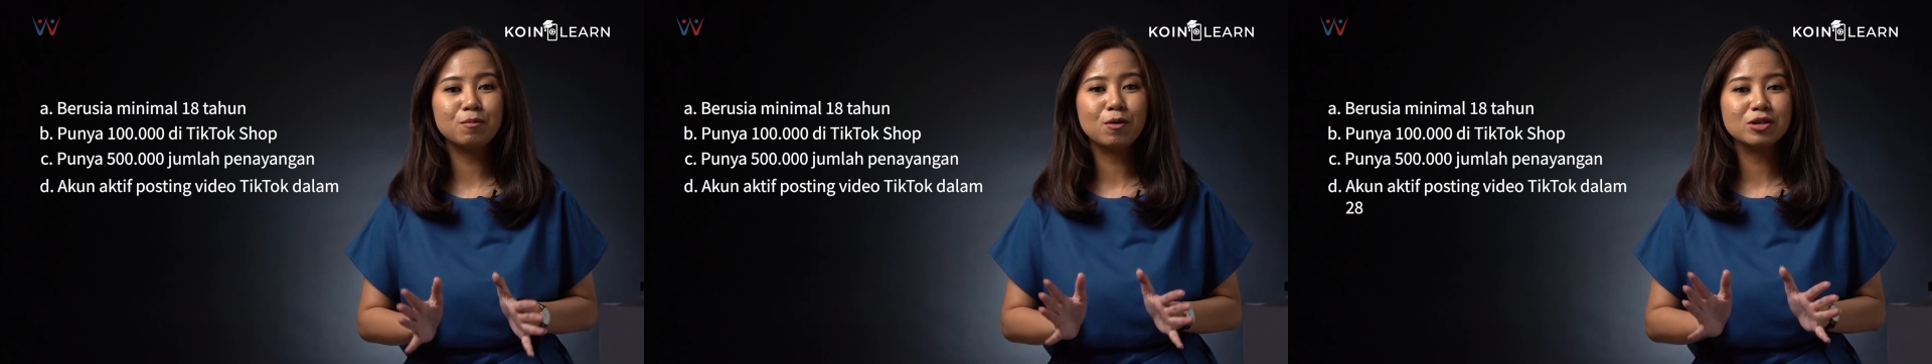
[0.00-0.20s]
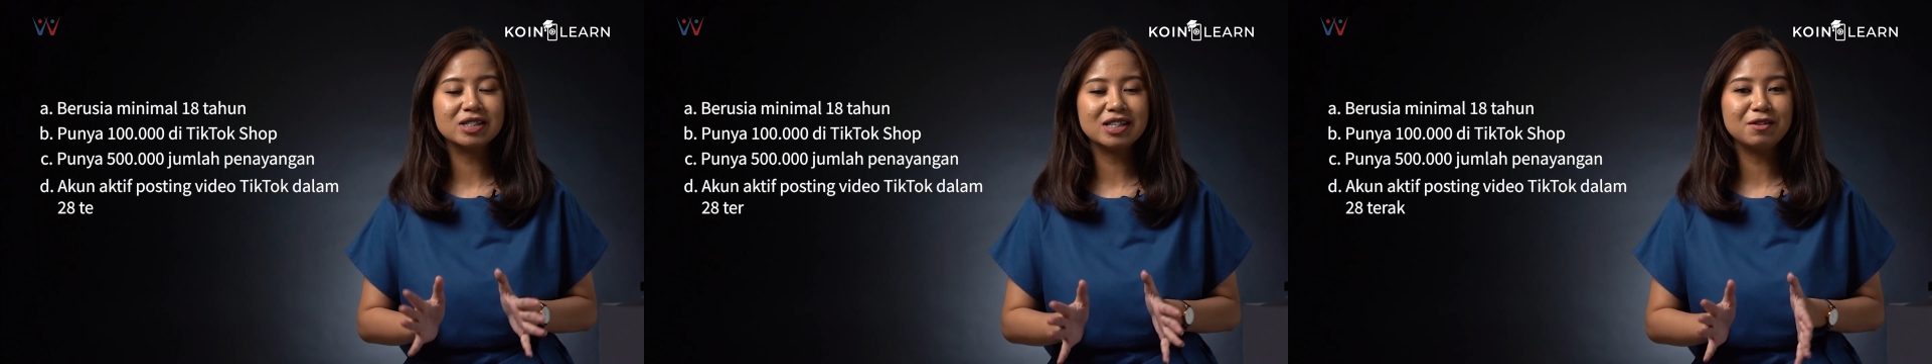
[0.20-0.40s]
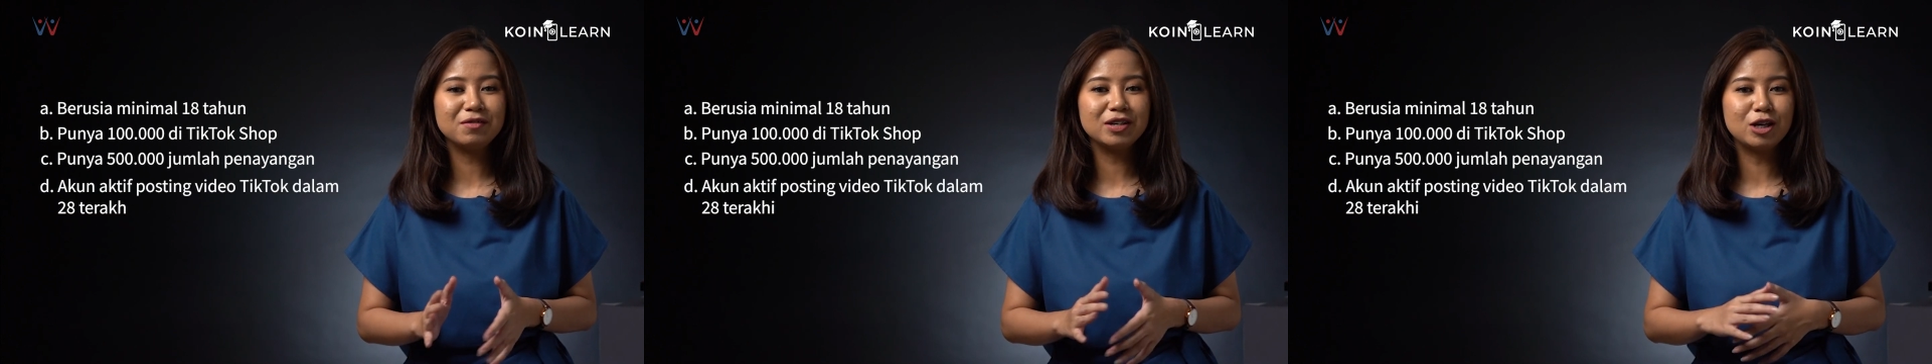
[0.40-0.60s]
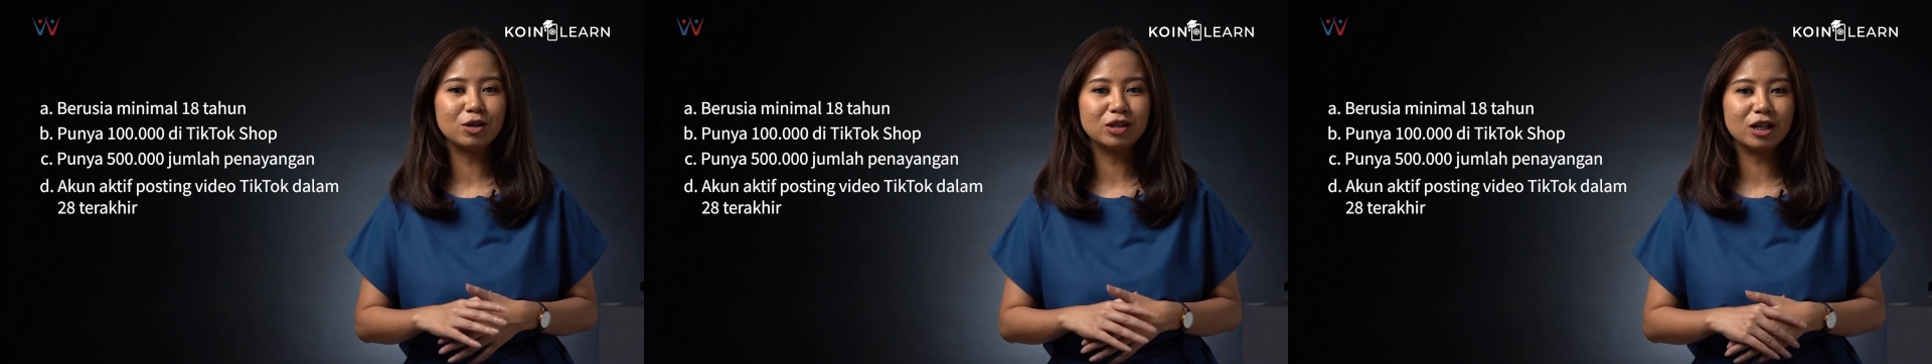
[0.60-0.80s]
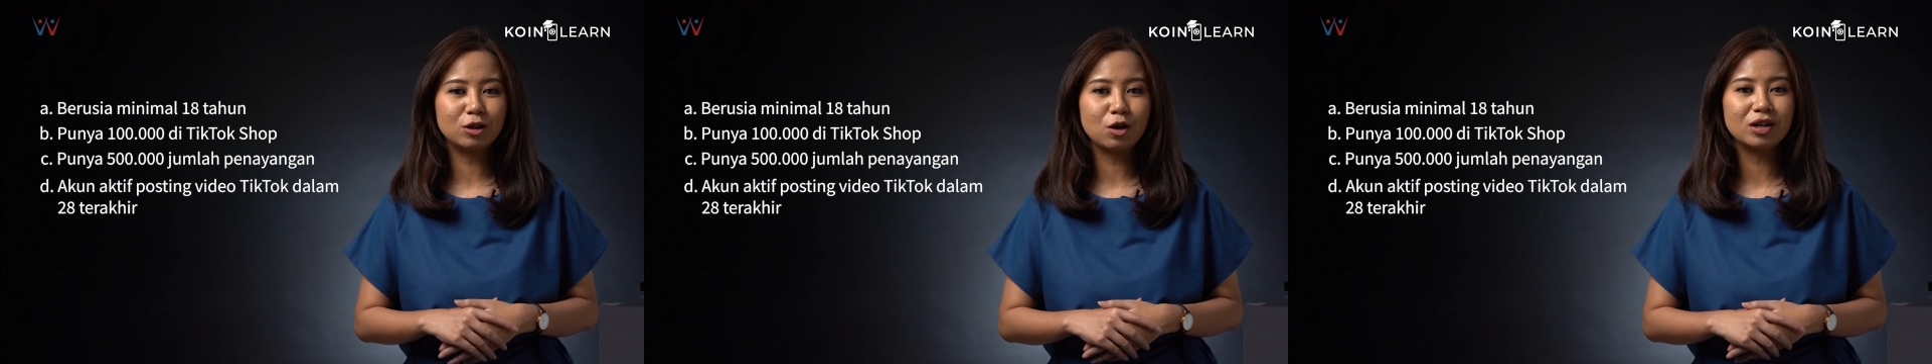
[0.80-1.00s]
posting
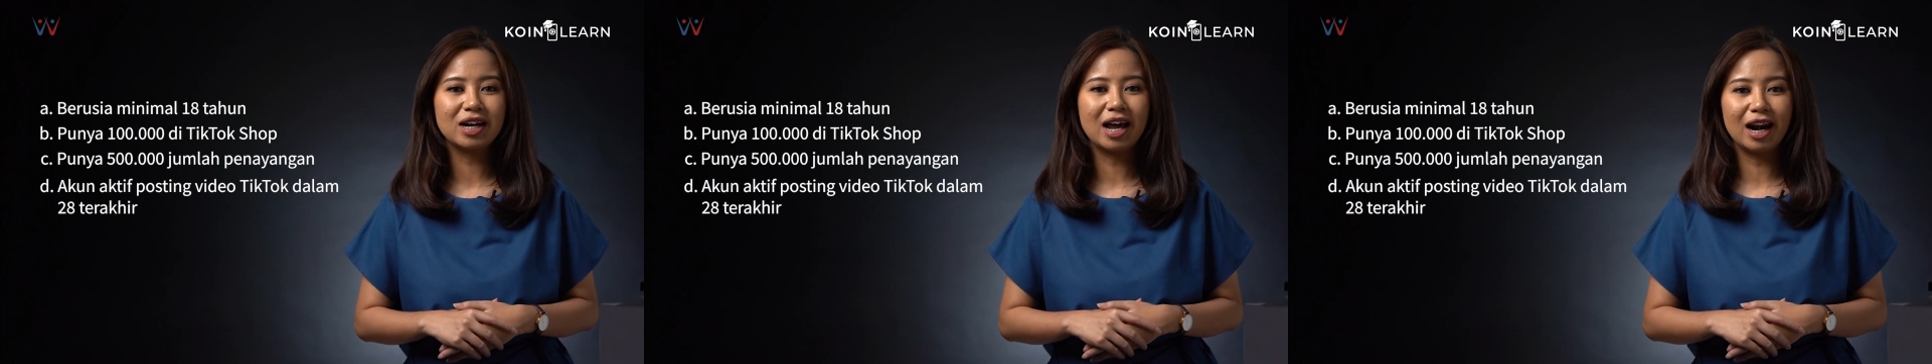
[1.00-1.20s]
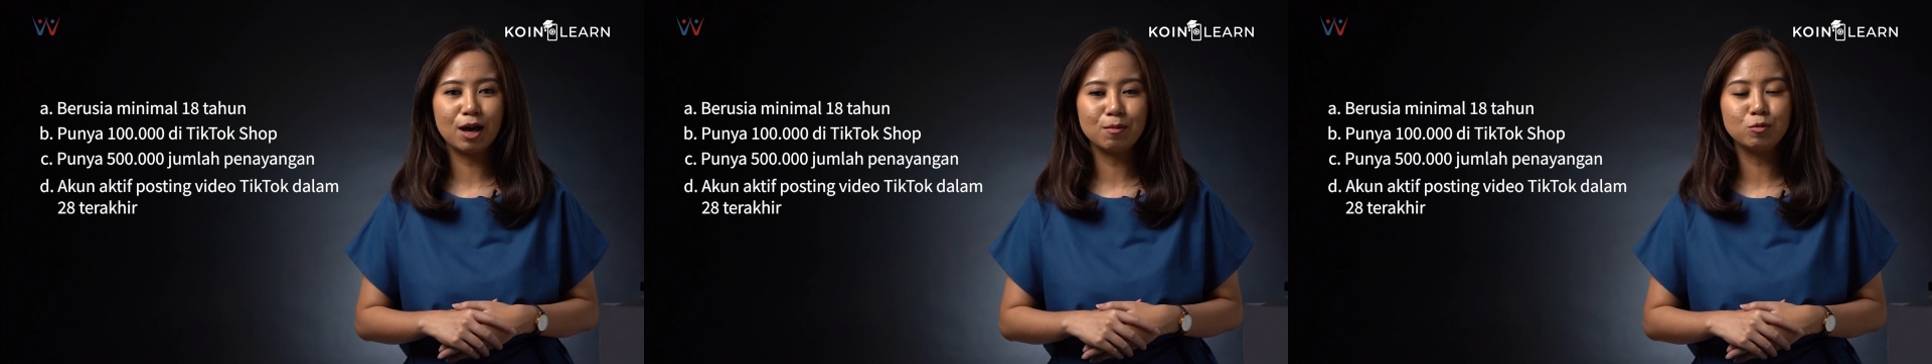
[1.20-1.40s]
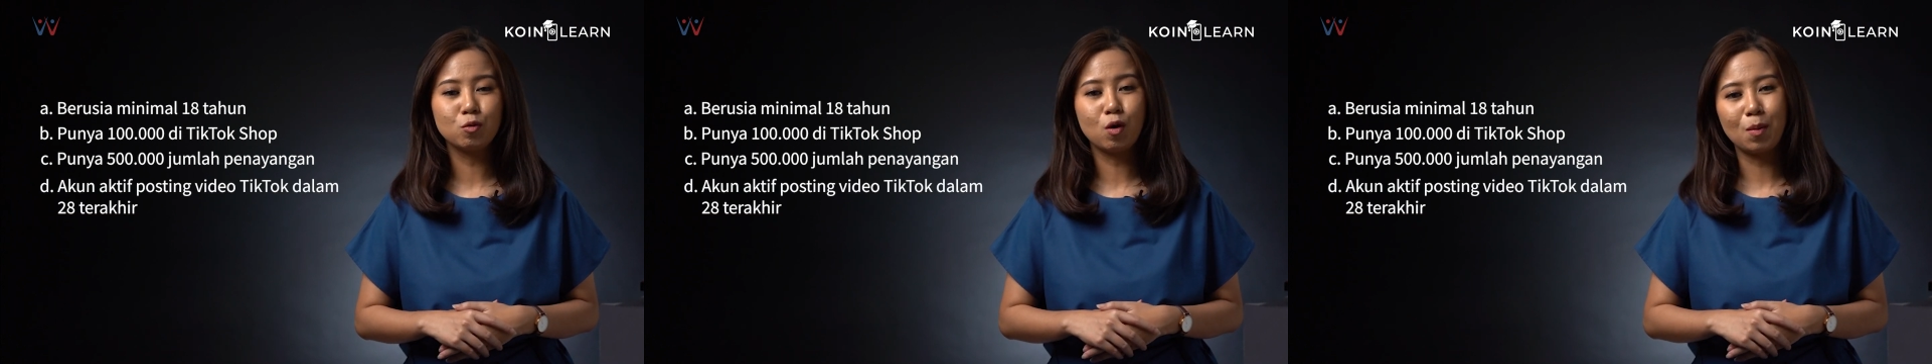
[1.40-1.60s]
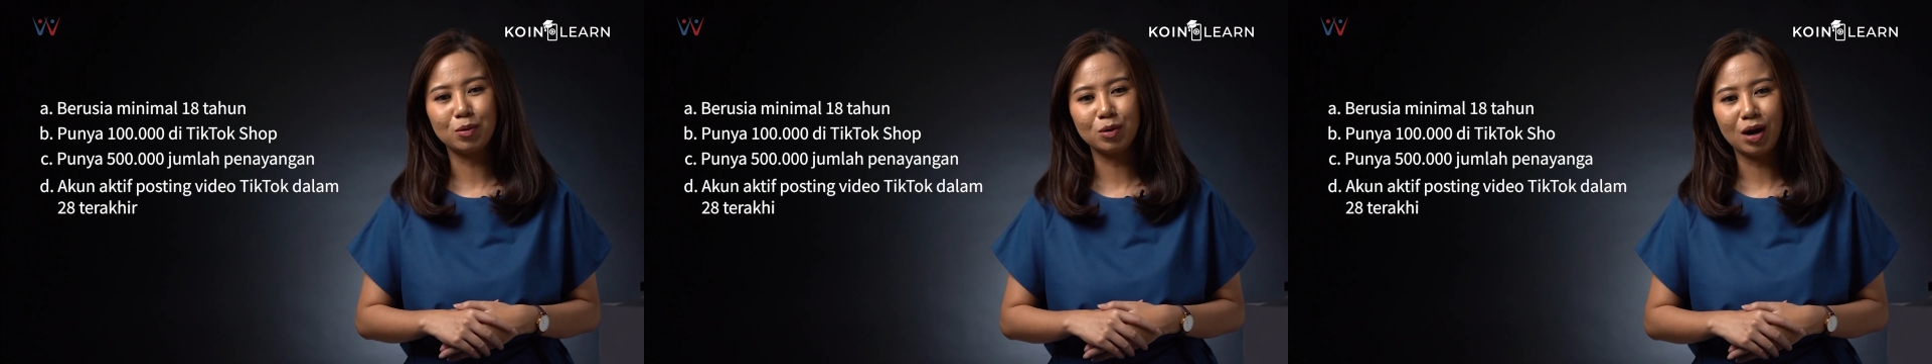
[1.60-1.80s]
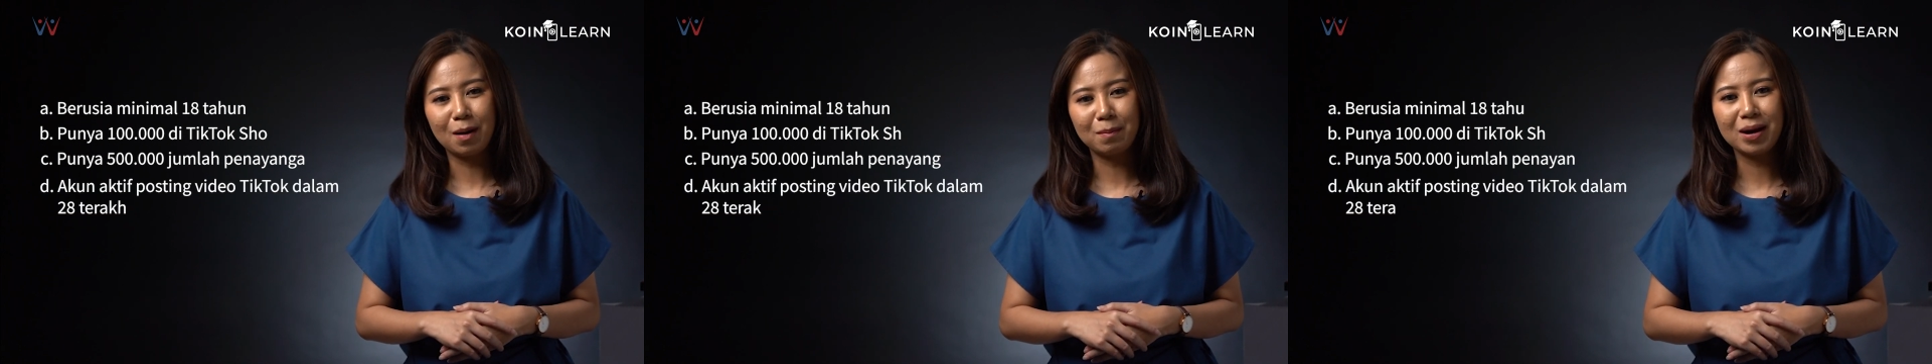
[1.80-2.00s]
video TikTok dalam
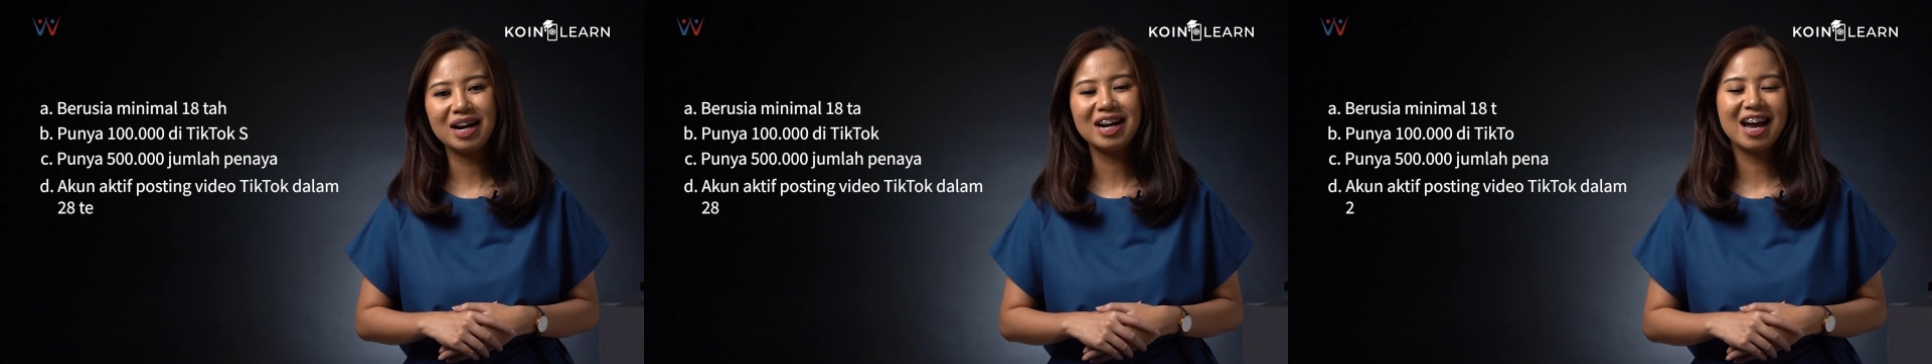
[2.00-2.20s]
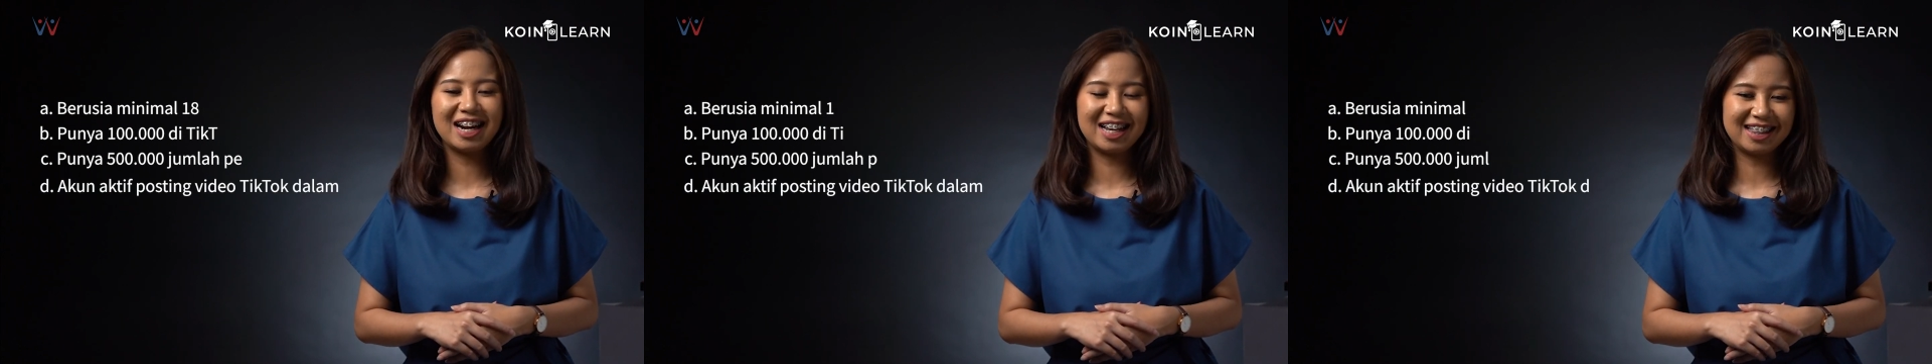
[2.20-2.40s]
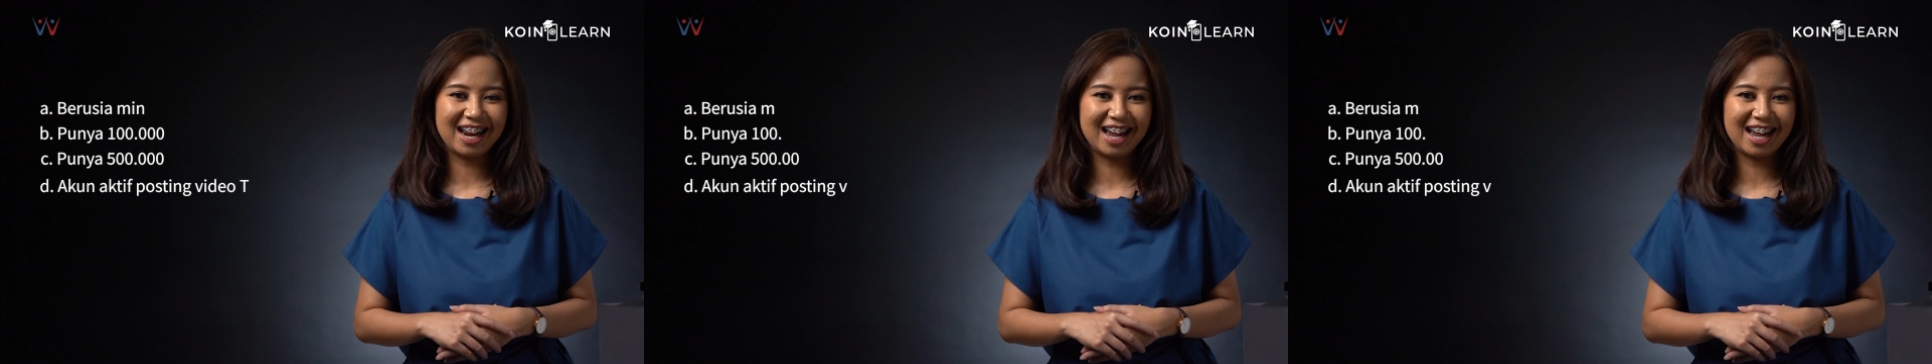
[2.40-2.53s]
28 hari